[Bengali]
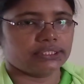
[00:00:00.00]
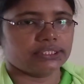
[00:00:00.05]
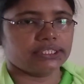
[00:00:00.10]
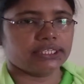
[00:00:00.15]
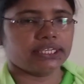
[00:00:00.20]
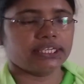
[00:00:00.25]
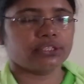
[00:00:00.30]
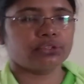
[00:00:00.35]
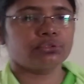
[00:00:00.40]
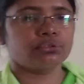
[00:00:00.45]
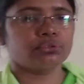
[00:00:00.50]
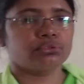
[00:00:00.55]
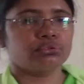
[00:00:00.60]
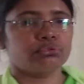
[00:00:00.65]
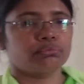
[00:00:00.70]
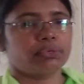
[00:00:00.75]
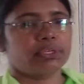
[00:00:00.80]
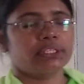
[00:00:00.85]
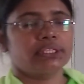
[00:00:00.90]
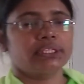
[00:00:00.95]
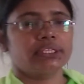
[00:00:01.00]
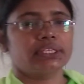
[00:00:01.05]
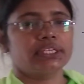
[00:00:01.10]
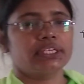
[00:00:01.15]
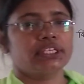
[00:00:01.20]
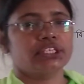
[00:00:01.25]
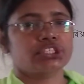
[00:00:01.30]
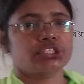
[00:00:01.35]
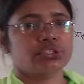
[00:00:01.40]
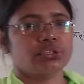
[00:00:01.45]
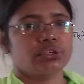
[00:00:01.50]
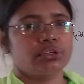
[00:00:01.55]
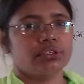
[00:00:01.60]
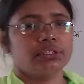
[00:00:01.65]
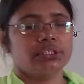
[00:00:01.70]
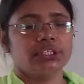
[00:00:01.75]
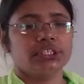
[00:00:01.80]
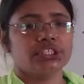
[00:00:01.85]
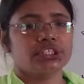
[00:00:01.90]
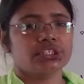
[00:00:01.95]
যেহেতু তোমাদেরকে
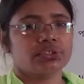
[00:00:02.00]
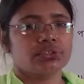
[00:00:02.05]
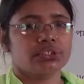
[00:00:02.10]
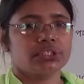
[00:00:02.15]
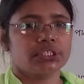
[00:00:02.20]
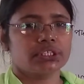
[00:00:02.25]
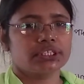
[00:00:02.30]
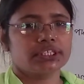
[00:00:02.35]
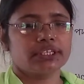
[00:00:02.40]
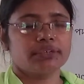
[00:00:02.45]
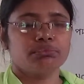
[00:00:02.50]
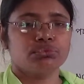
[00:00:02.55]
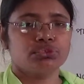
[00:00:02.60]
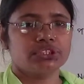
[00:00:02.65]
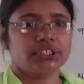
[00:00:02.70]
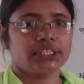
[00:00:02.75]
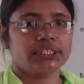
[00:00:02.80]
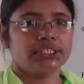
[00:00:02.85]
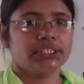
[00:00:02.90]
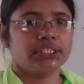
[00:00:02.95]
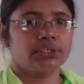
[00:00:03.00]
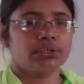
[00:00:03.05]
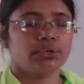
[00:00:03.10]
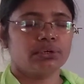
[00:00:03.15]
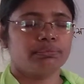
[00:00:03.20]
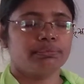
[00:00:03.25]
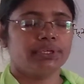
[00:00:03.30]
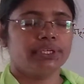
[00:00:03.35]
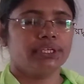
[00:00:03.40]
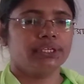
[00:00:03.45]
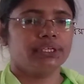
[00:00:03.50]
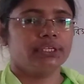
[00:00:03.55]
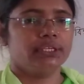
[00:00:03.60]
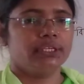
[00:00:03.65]
সদৃশ কথাটা বোঝাতে হবে